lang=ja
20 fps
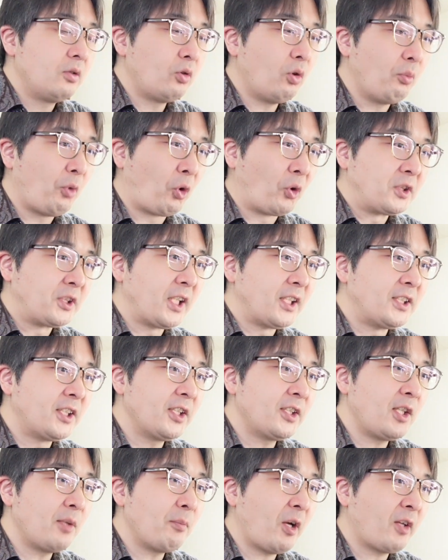どうもこんにちは
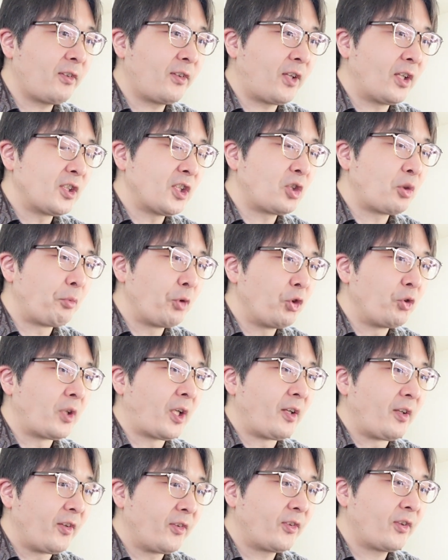GTMAX ガジェット V
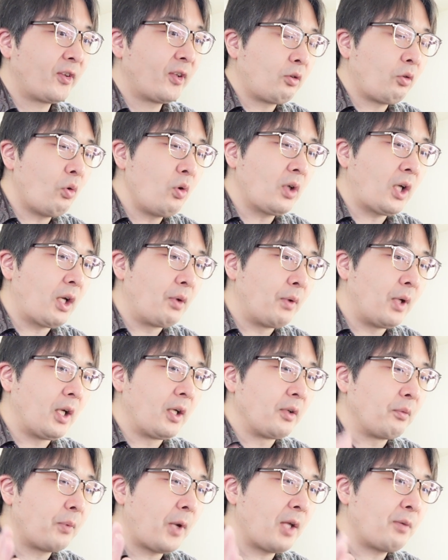豊です今回
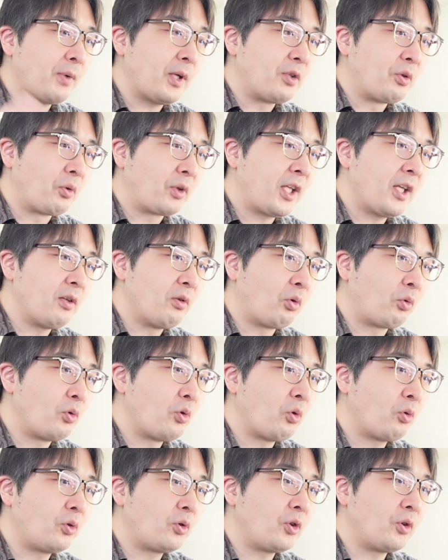は FiFi の
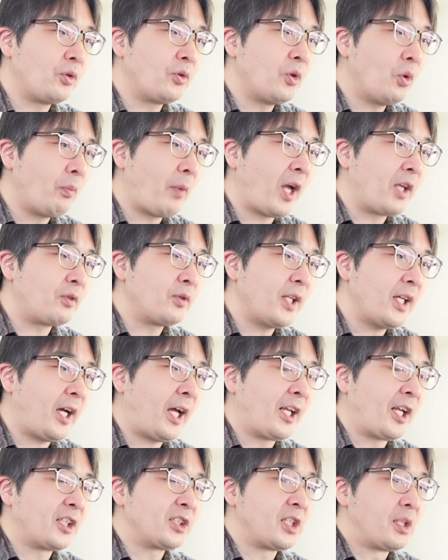K669 のマイクで
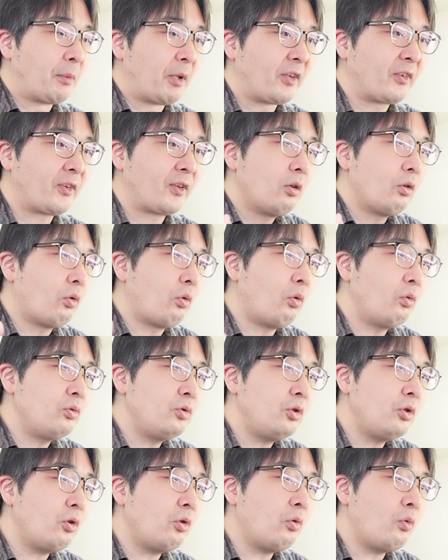話しています
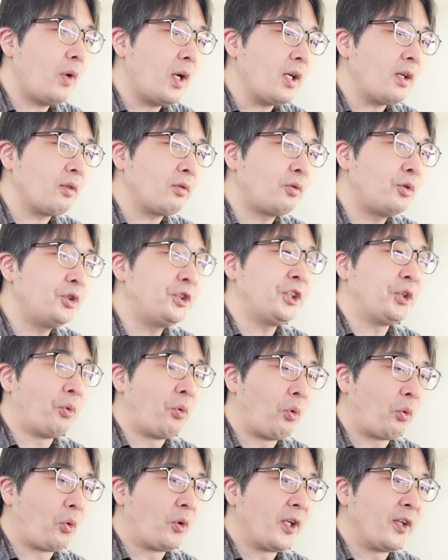音量は9時の
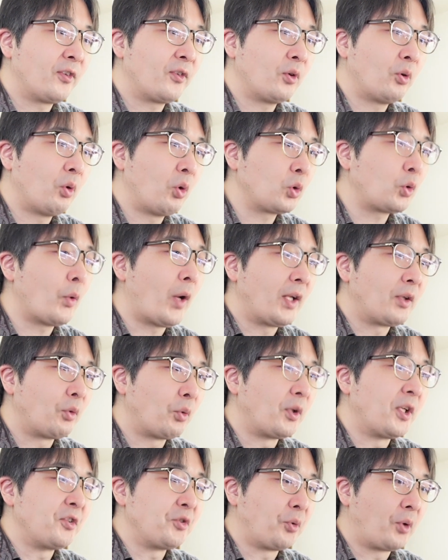方向です音は
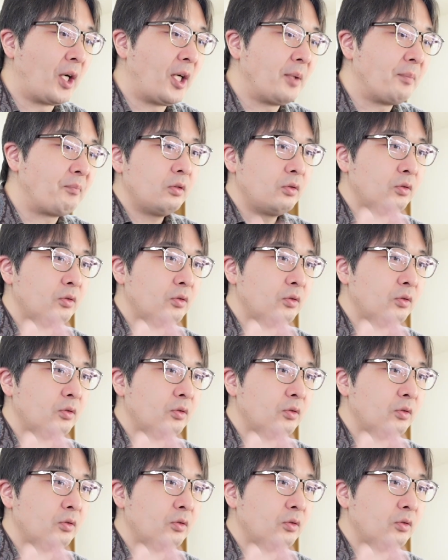どうでしょうか